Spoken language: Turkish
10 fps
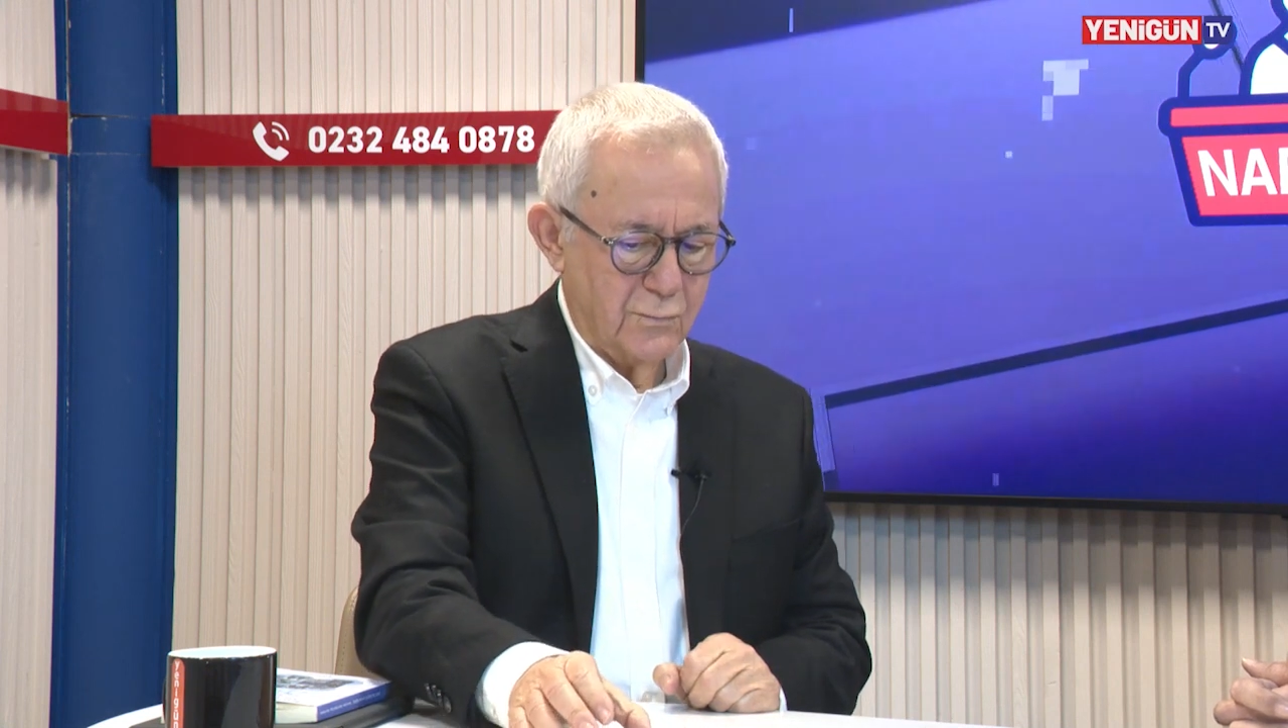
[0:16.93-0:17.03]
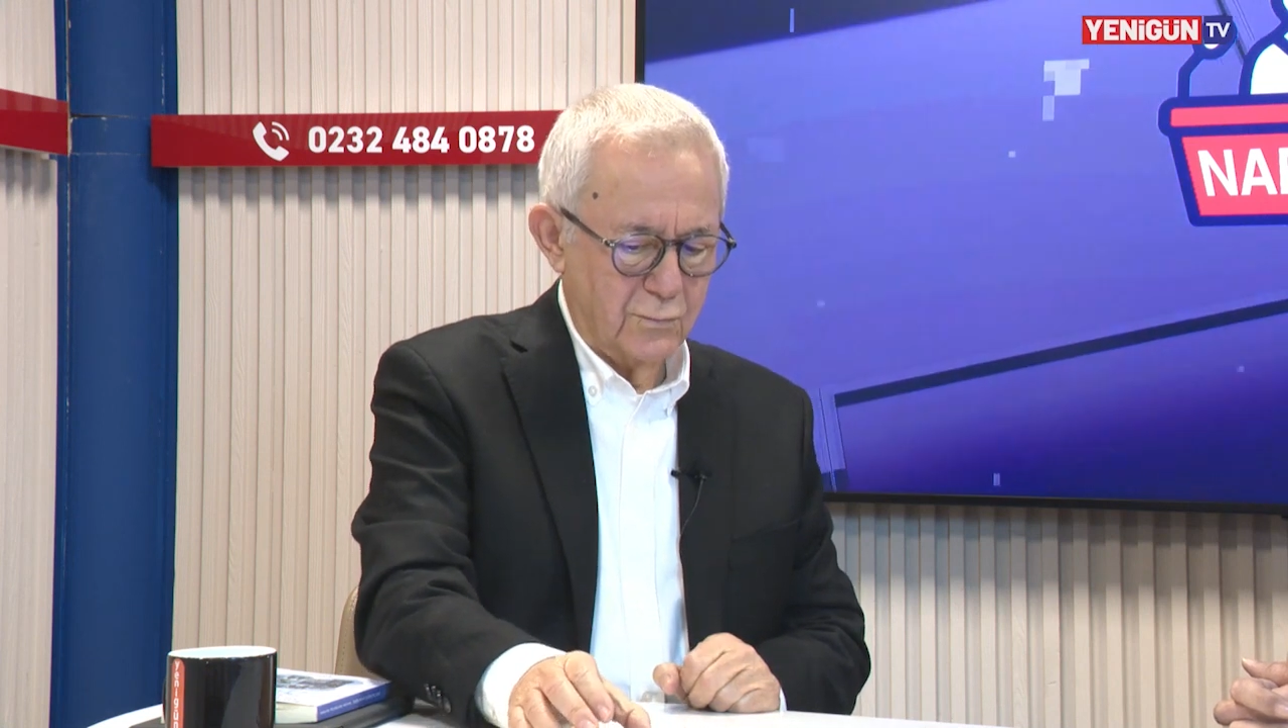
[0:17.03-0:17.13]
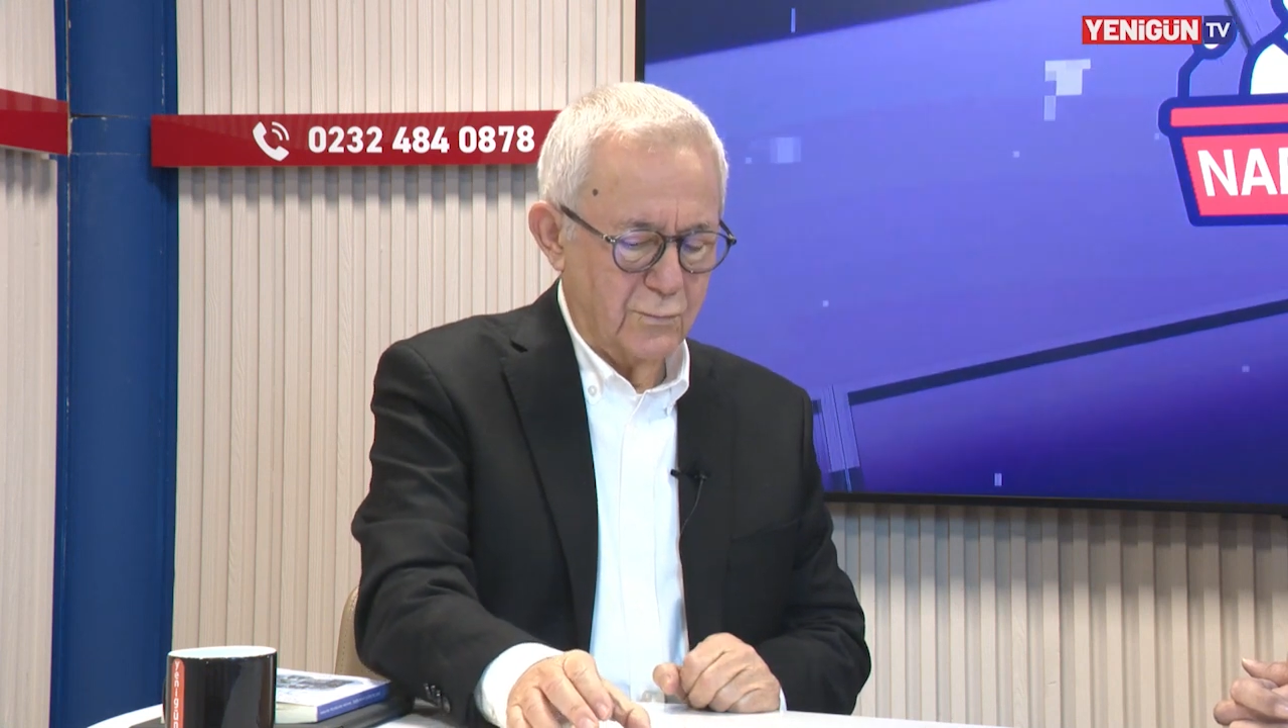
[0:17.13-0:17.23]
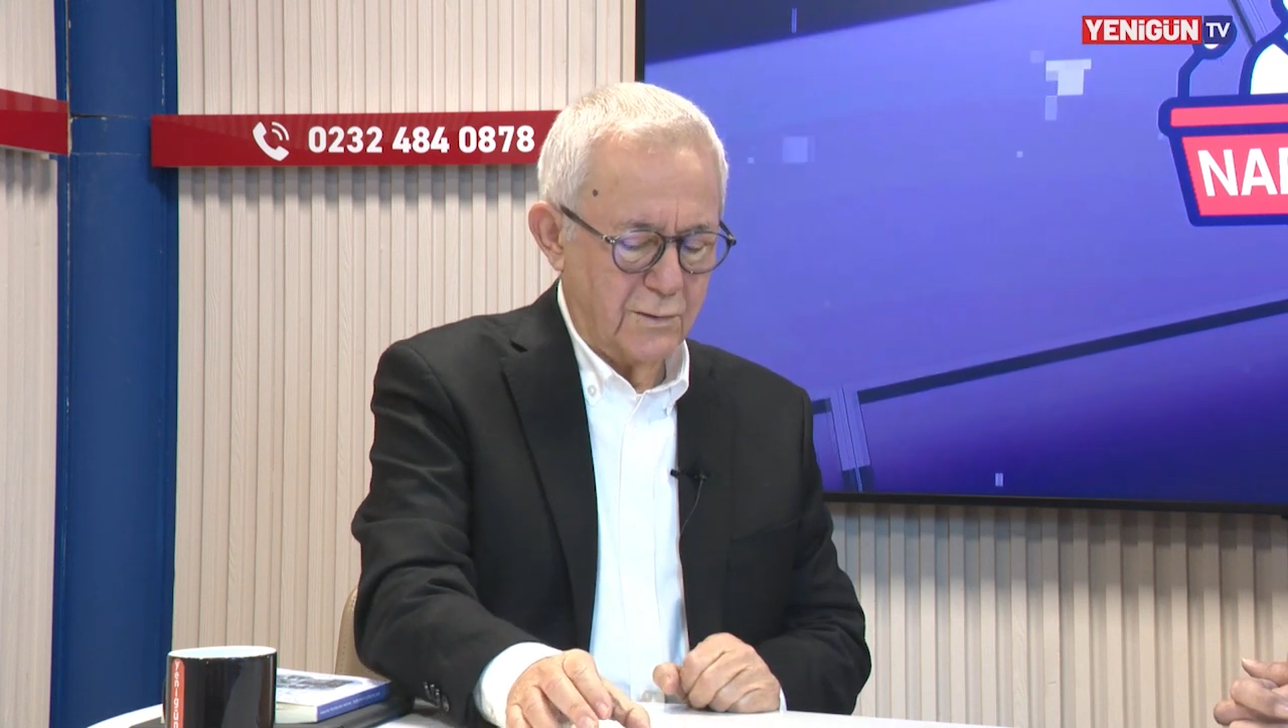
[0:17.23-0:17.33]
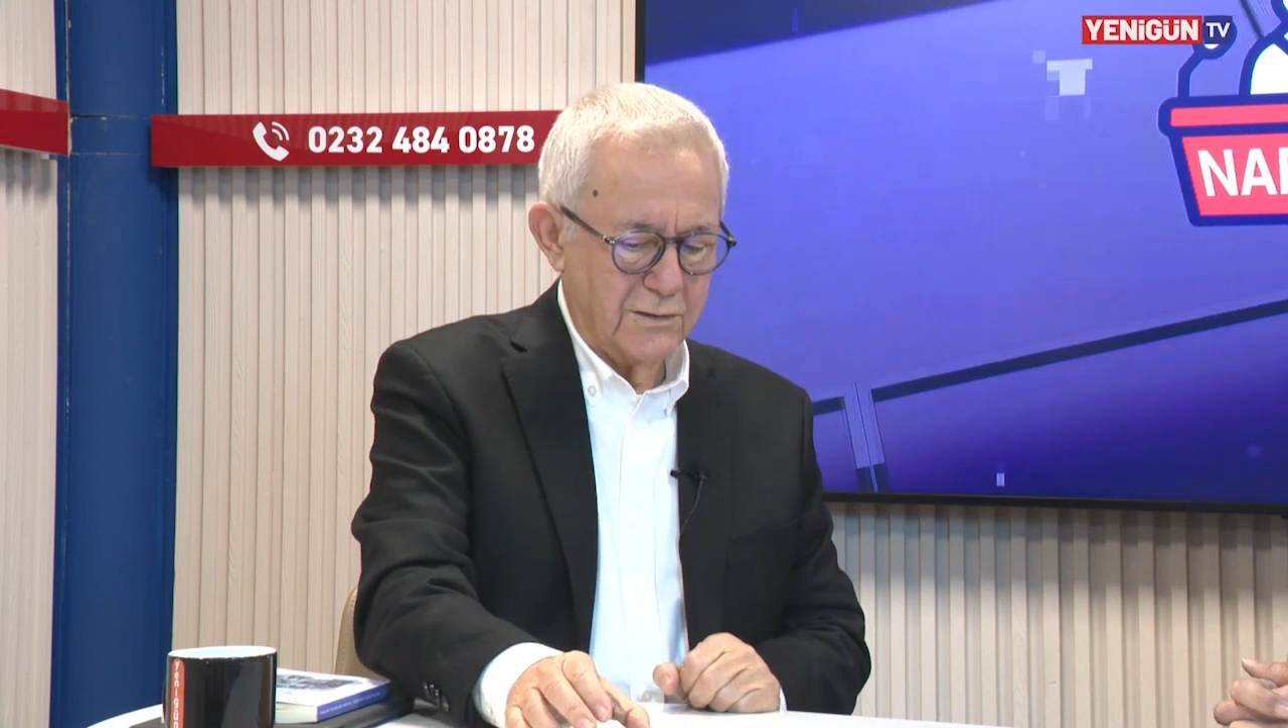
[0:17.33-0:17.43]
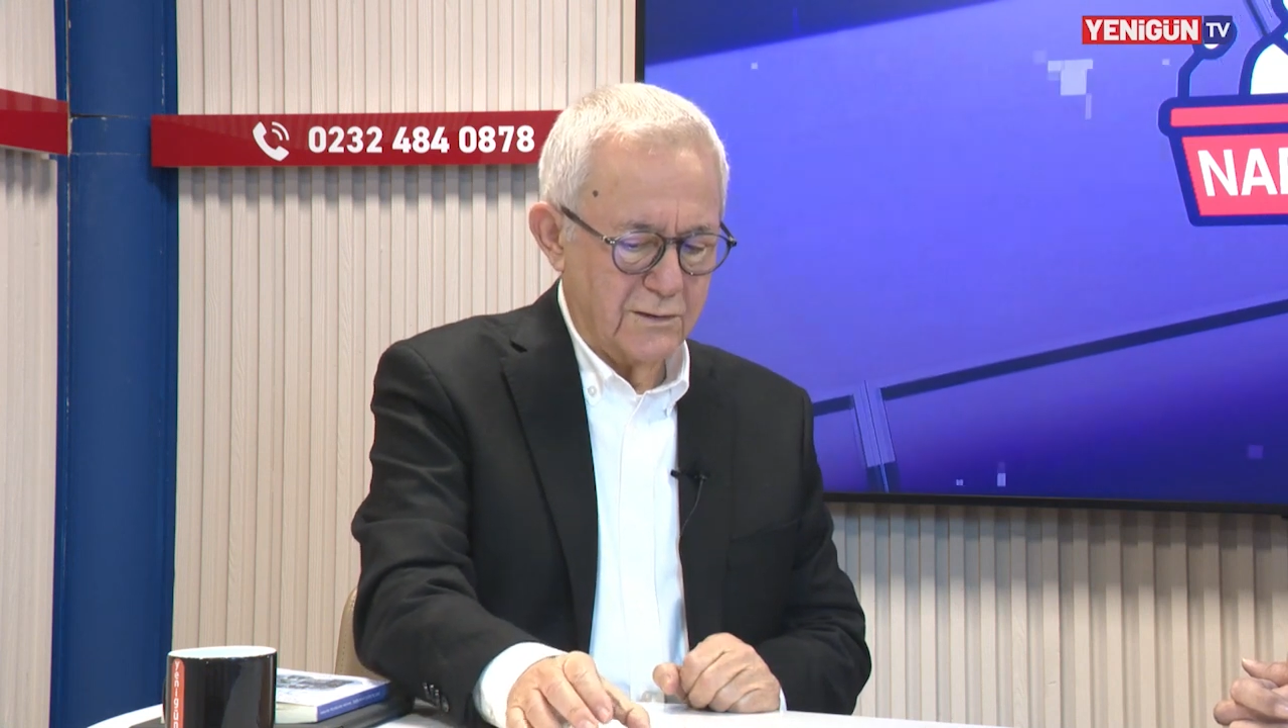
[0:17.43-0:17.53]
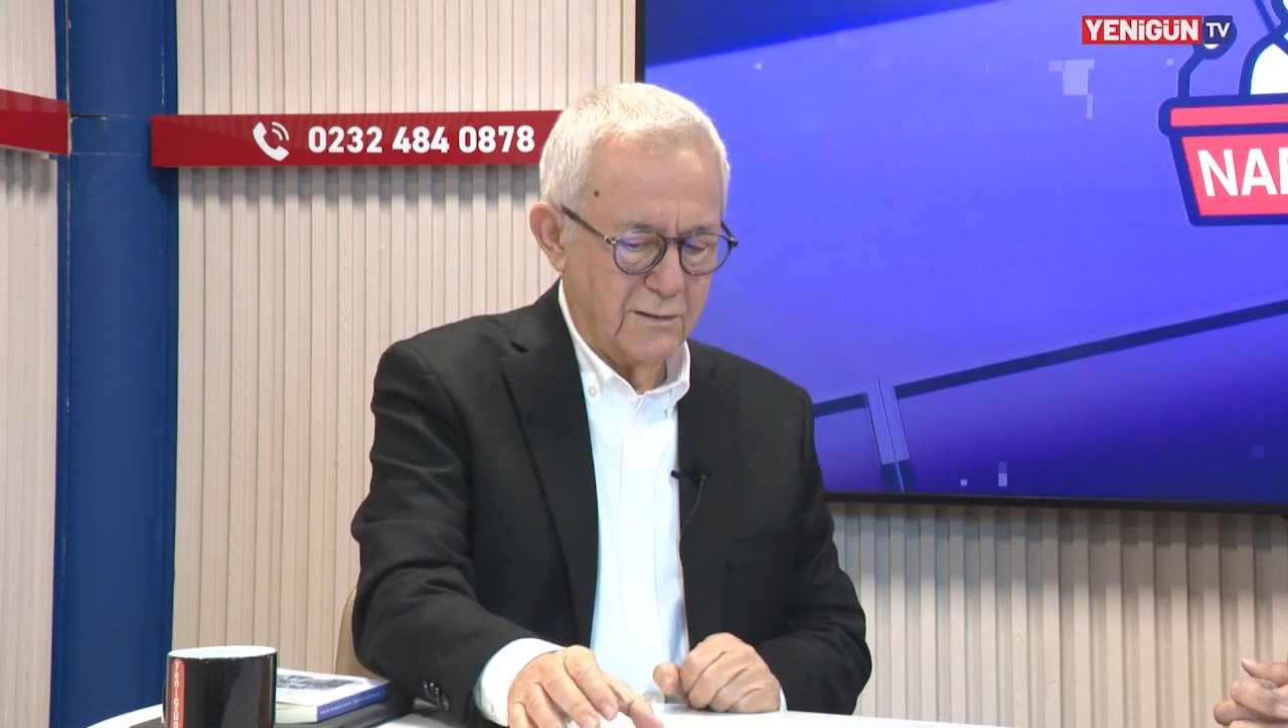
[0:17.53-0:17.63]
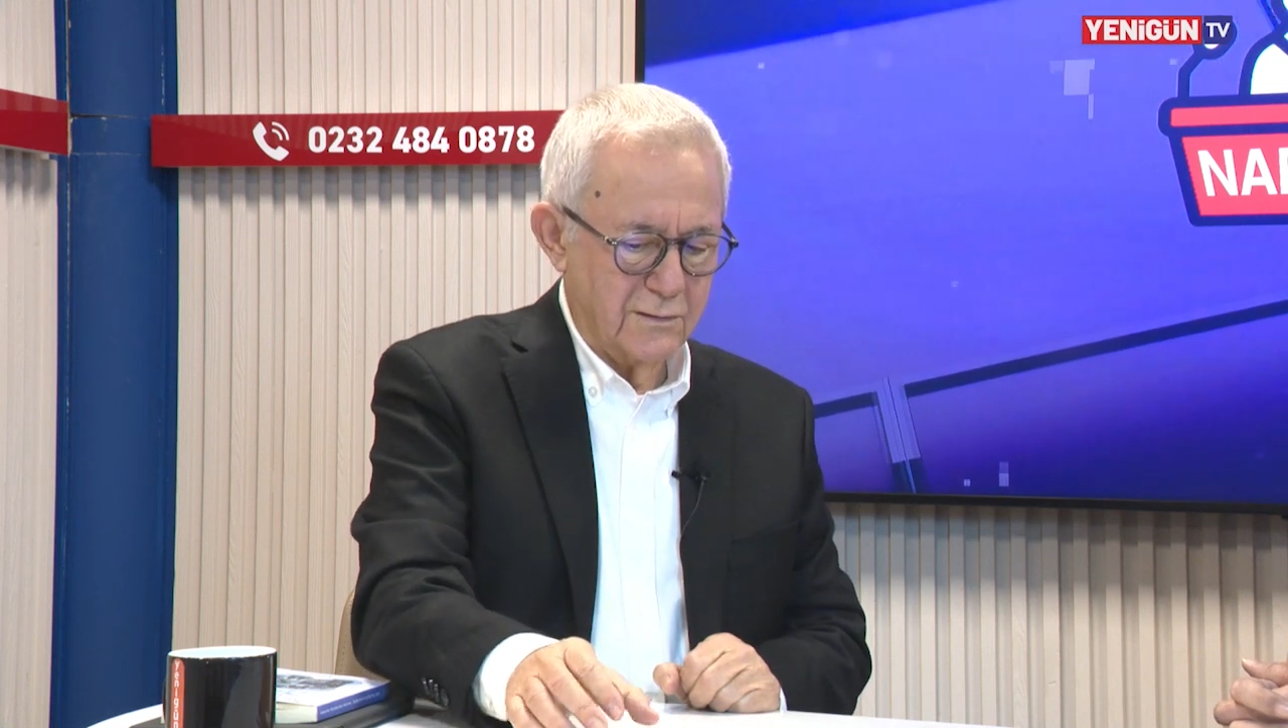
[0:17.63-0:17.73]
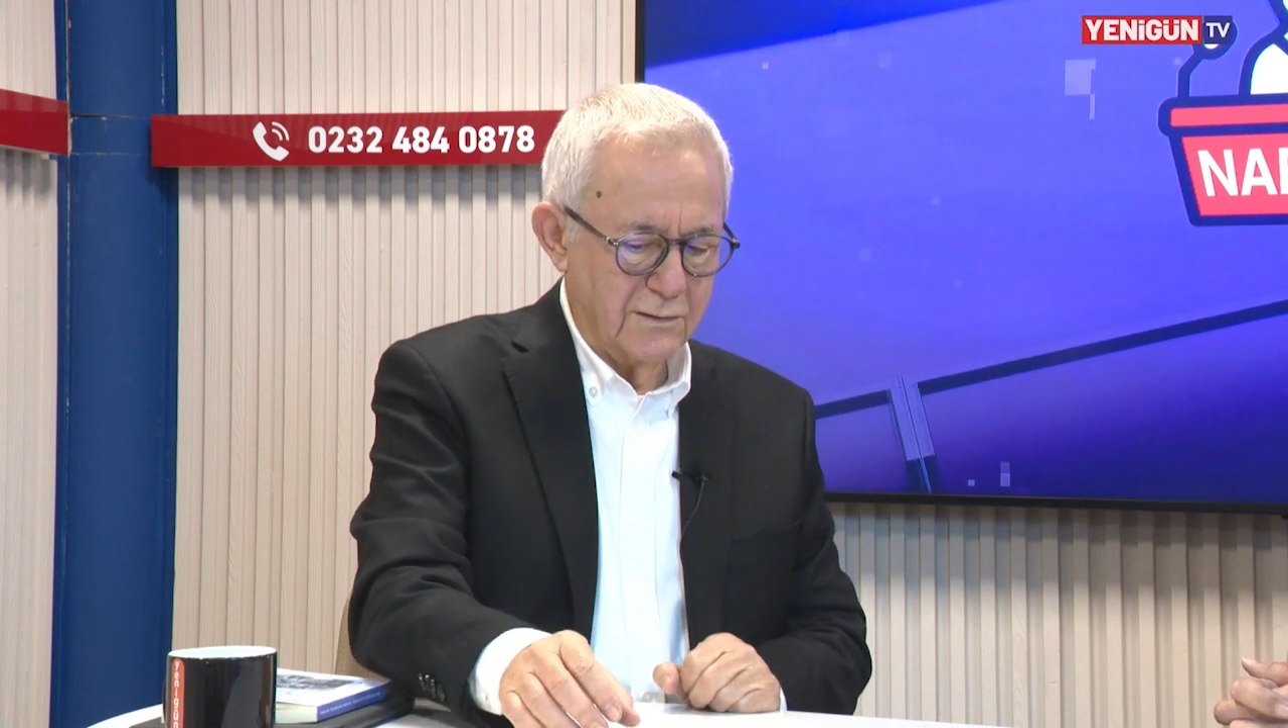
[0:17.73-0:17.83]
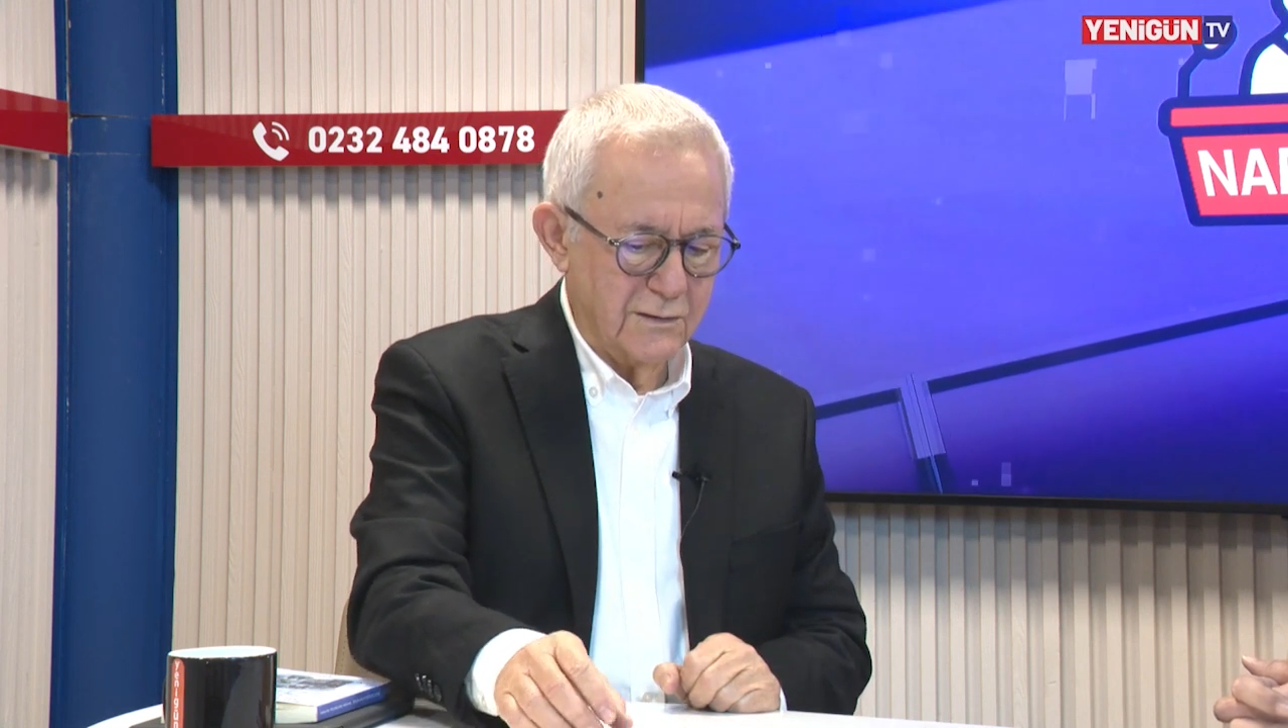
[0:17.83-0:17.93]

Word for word: Cumhurbaşkanlığı